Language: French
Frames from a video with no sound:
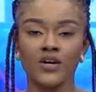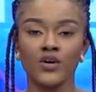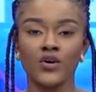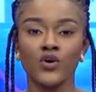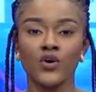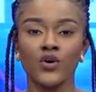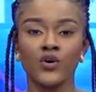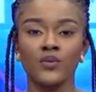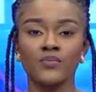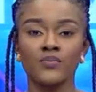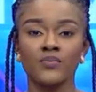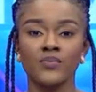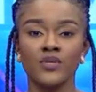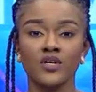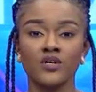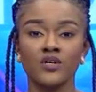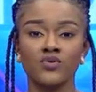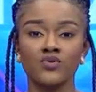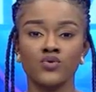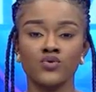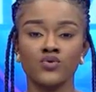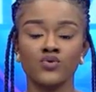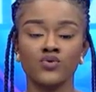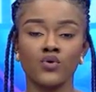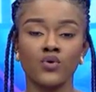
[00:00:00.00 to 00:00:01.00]
Comme bien
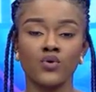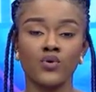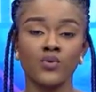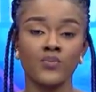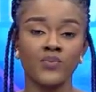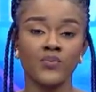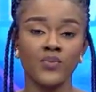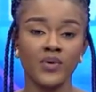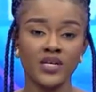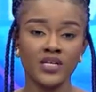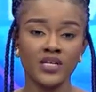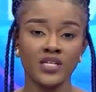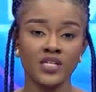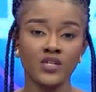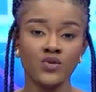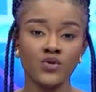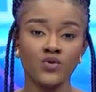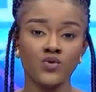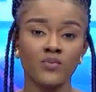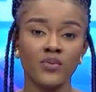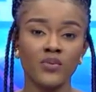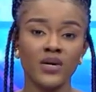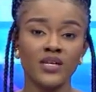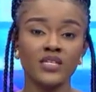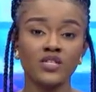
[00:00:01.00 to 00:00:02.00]
d'autres pays, le
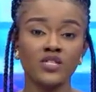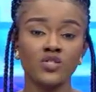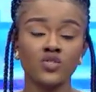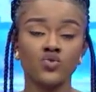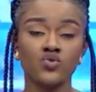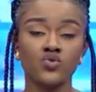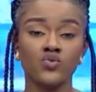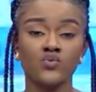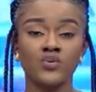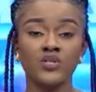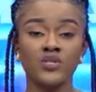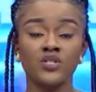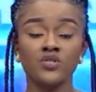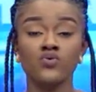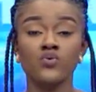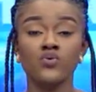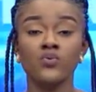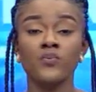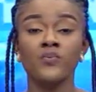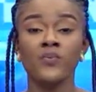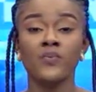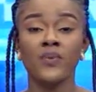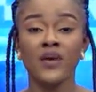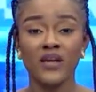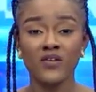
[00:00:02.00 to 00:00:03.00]
Mali subit de
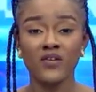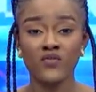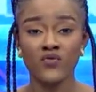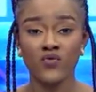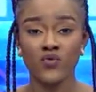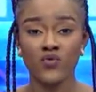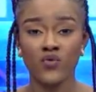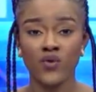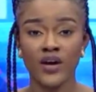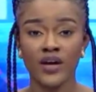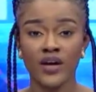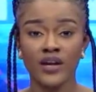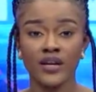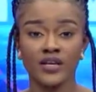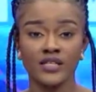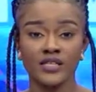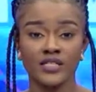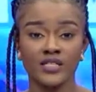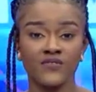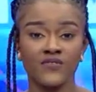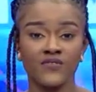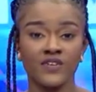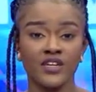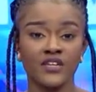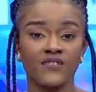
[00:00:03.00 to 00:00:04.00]
plein fouet les
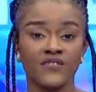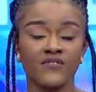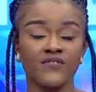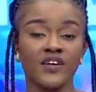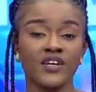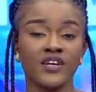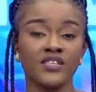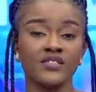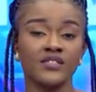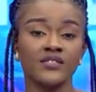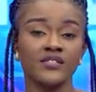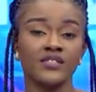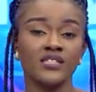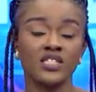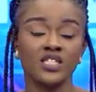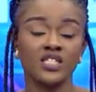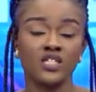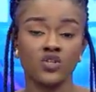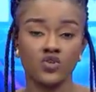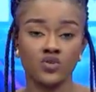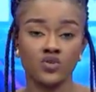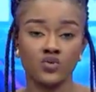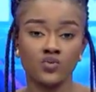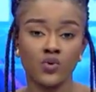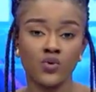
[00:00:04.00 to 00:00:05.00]
effets néfastes des
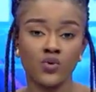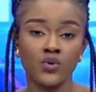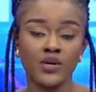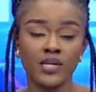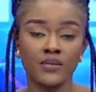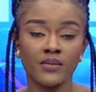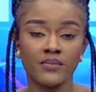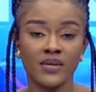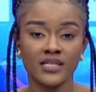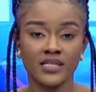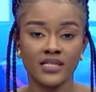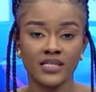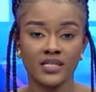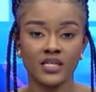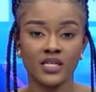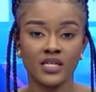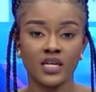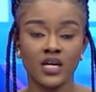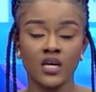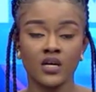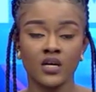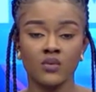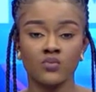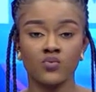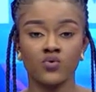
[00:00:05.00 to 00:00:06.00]
changements climatiques.
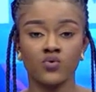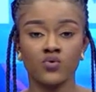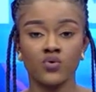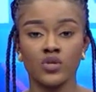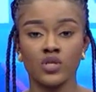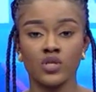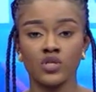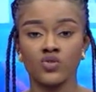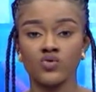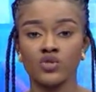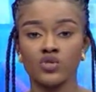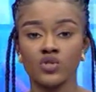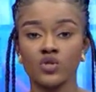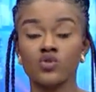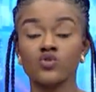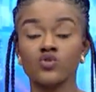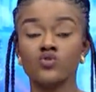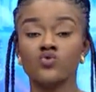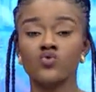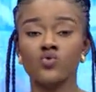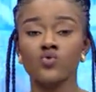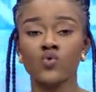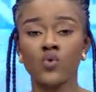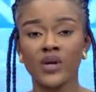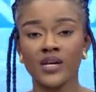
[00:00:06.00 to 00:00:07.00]
Pour réduire
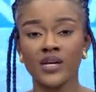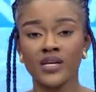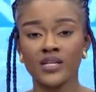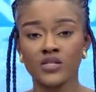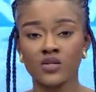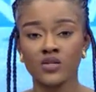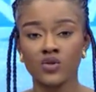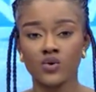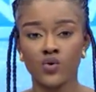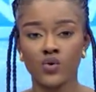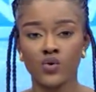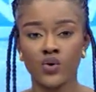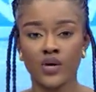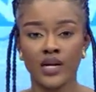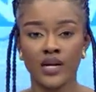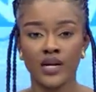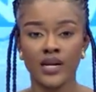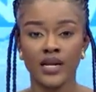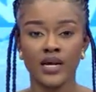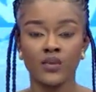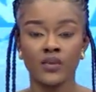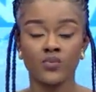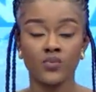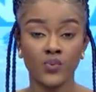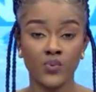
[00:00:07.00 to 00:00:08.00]
tout risque auquel
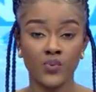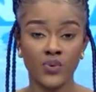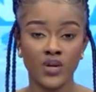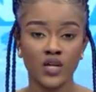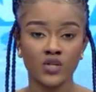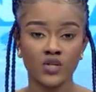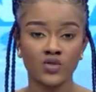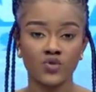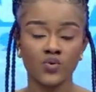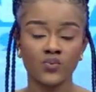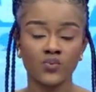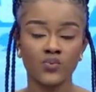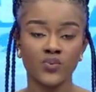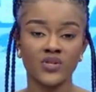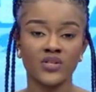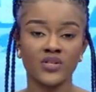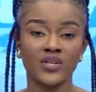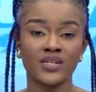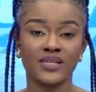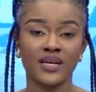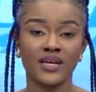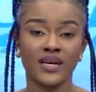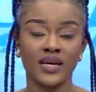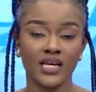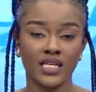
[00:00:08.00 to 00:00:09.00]
la population peut
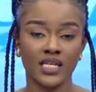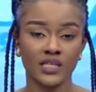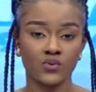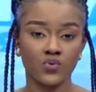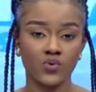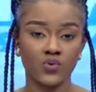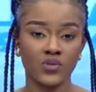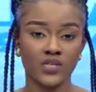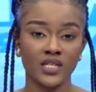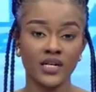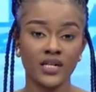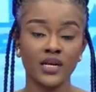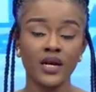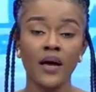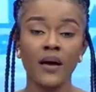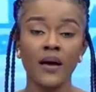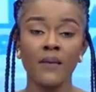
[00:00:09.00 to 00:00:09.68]
être exposée,